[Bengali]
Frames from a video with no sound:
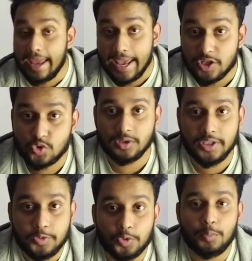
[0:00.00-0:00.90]

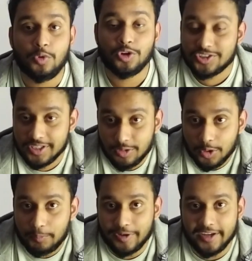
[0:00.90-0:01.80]
অ্যাকচুয়ালি ক্রোমবুক হচ্ছে লো
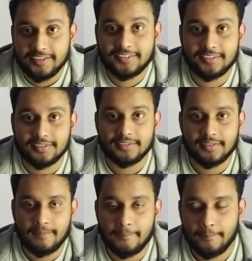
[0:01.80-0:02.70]
প্রাইস
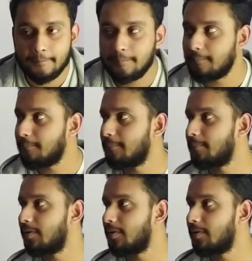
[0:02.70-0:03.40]
দেখলাম